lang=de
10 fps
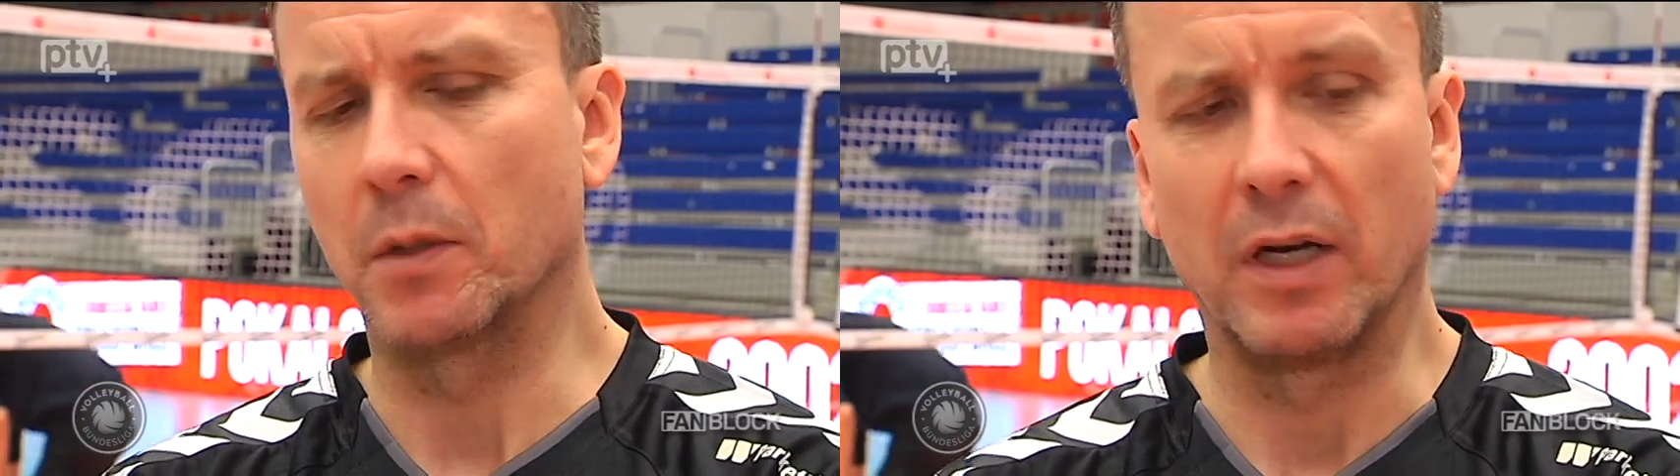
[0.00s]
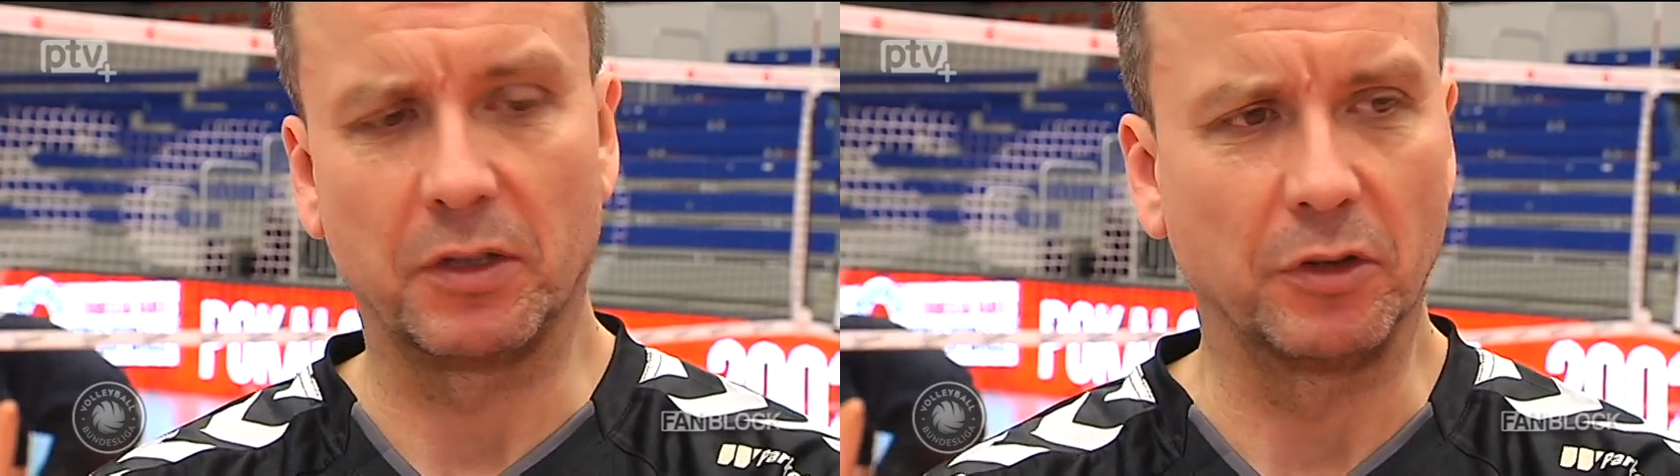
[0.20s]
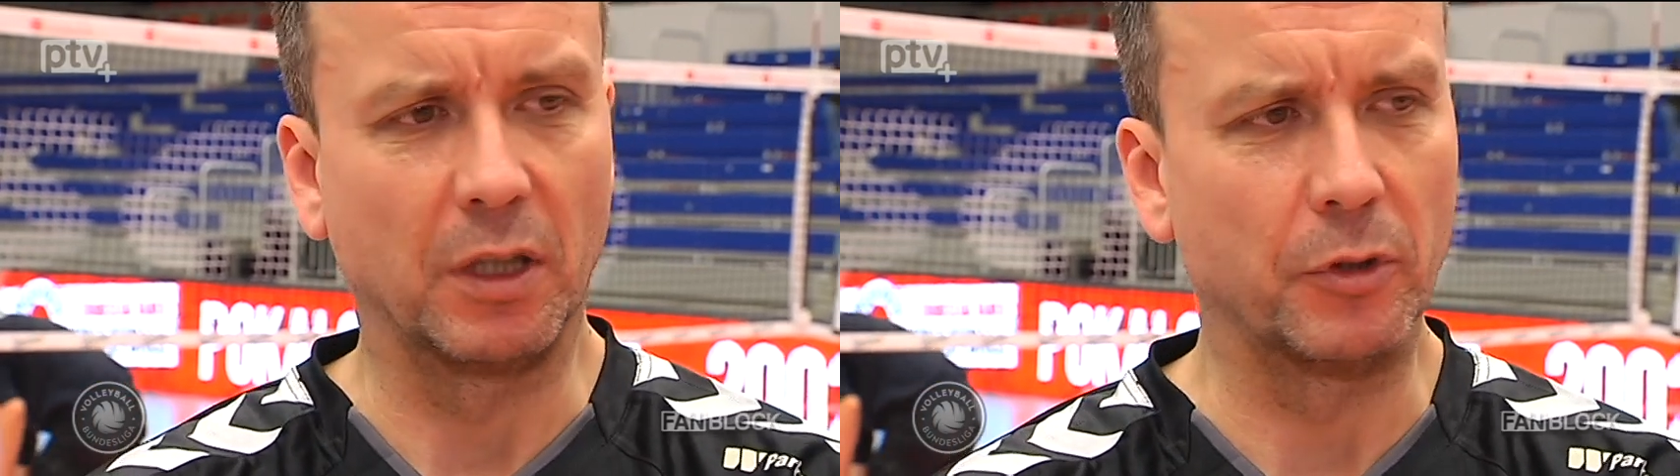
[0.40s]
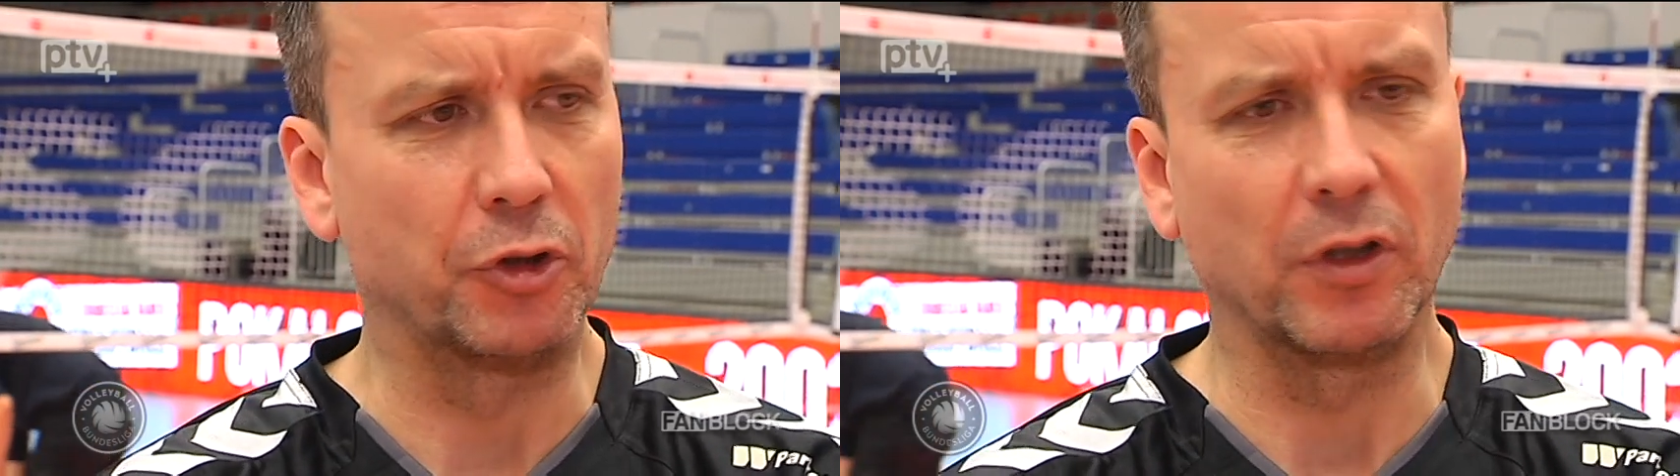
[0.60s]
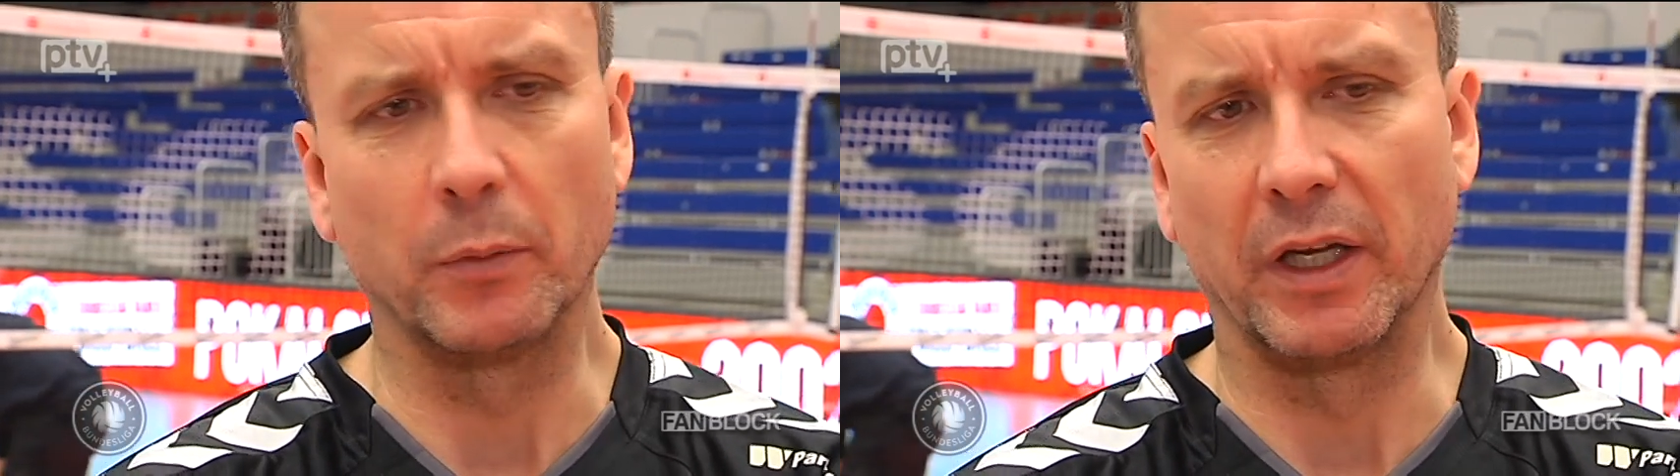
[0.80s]
gemacht und da hat man
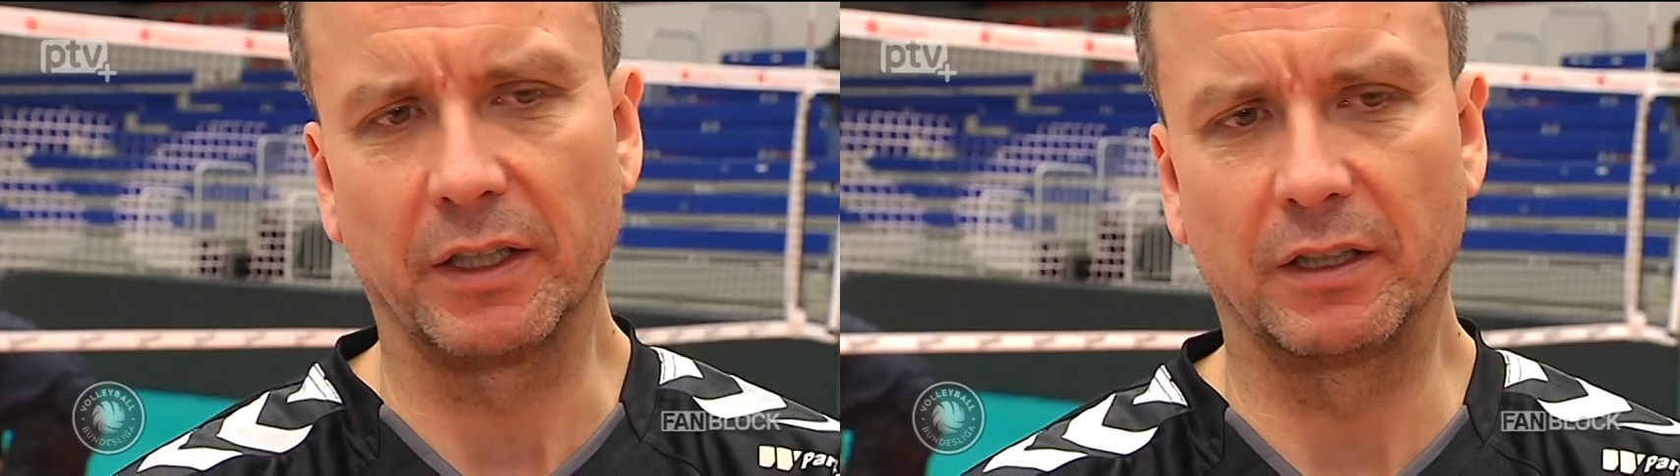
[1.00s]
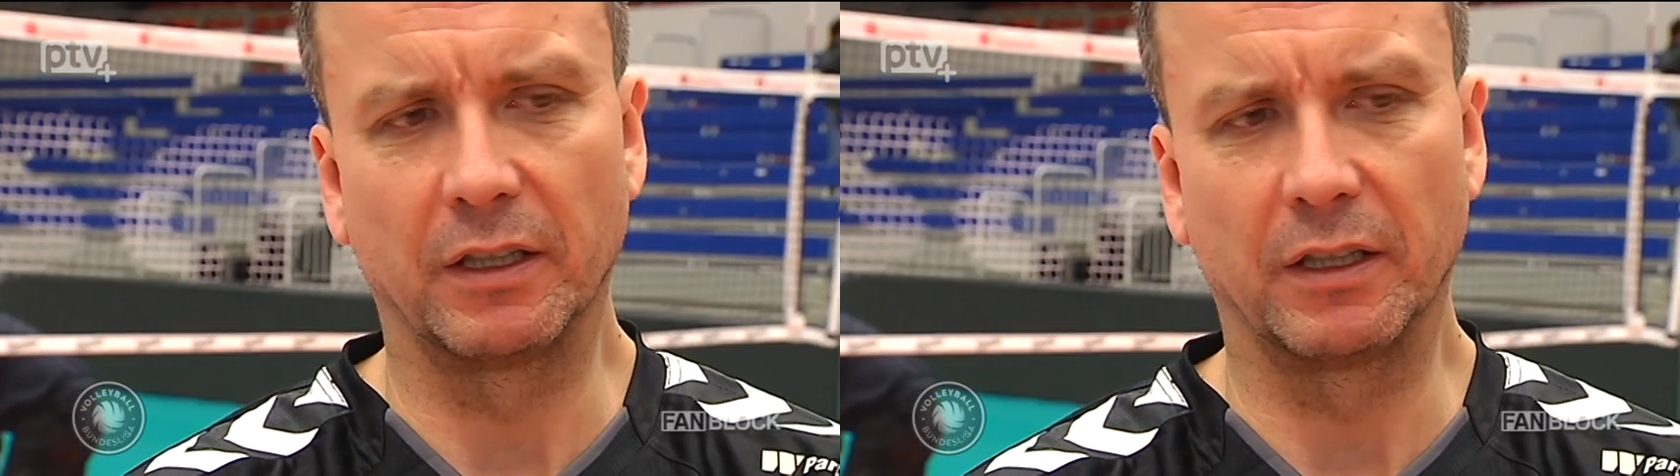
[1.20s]
schon gemerkt,